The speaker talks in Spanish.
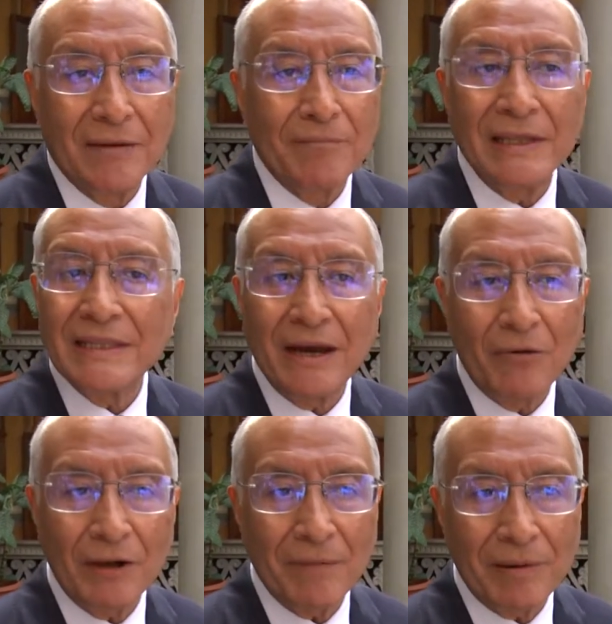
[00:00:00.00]
Media
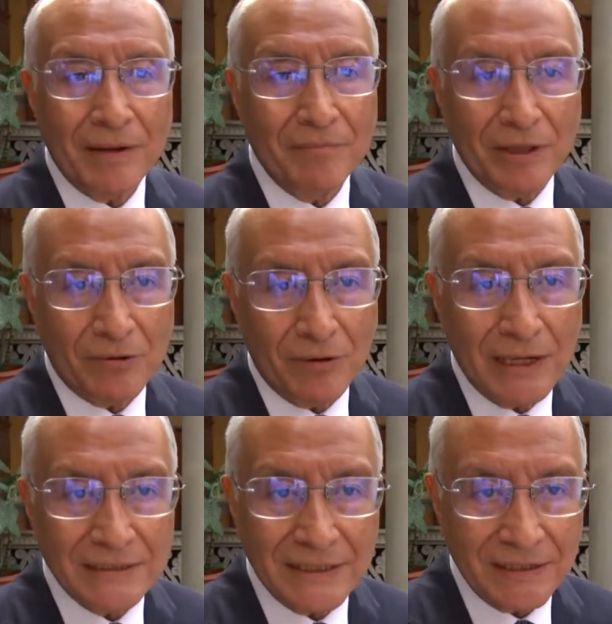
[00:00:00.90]
hora para
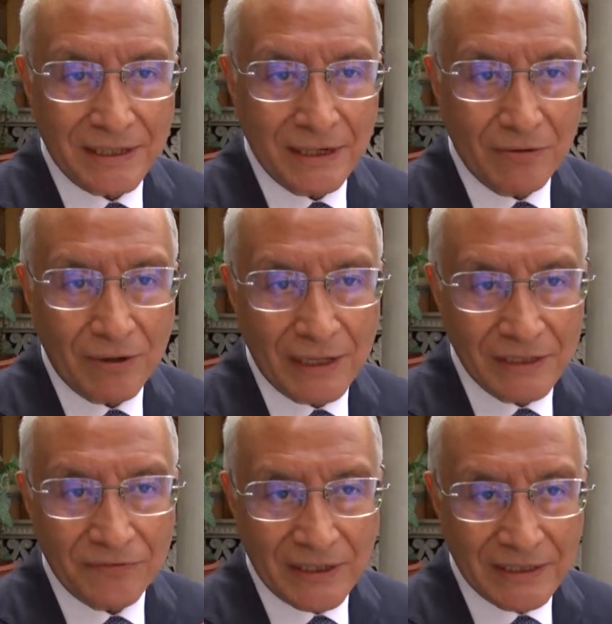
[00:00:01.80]
empadronarse, creo que
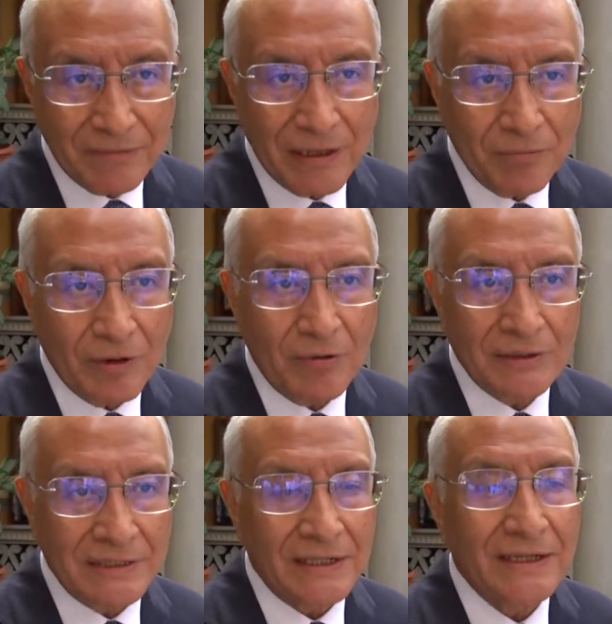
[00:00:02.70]
es factible poderlo hacer.